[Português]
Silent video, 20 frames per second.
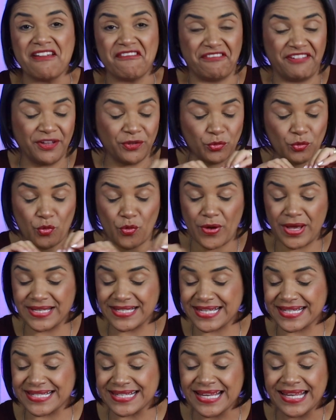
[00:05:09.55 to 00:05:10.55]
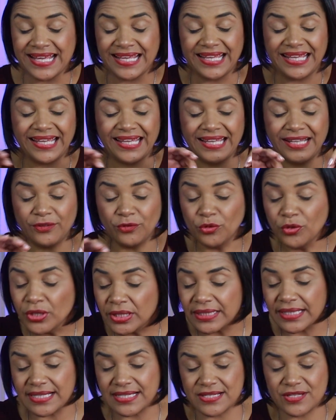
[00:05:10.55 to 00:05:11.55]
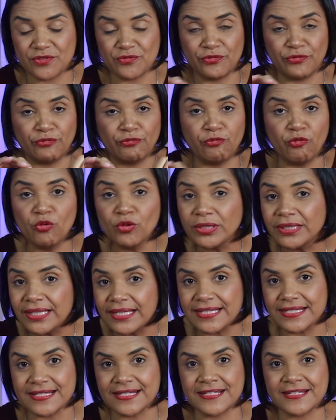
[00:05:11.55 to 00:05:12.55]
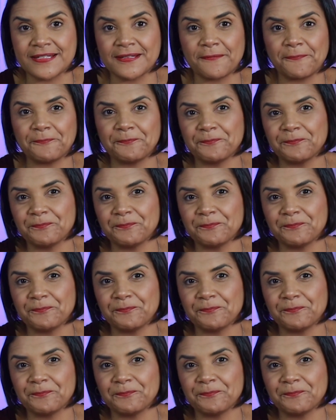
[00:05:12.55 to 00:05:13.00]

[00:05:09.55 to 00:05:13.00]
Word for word: vendo coisas inúteis, fúteis.